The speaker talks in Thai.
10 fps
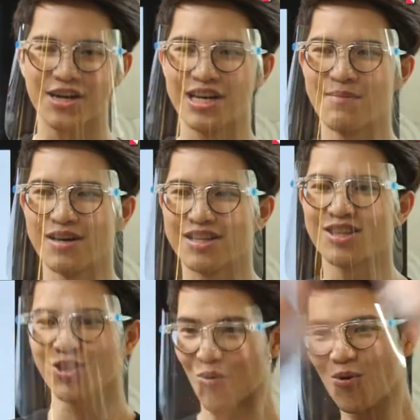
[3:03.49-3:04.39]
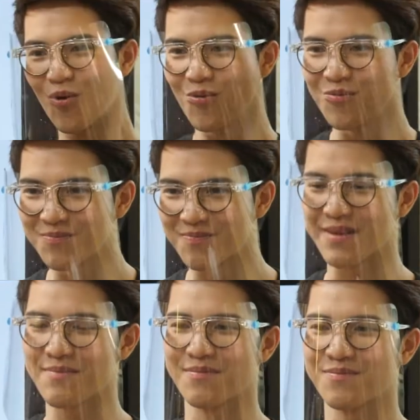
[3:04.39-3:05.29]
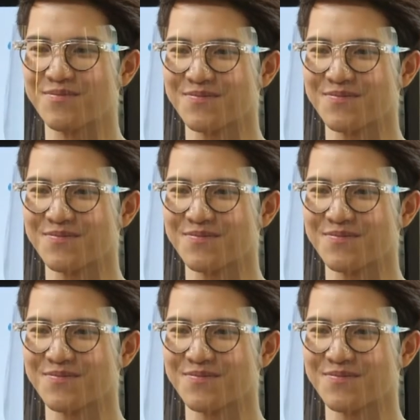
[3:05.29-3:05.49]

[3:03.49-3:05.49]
คือระเบิดตุ้มเหมือนแบบ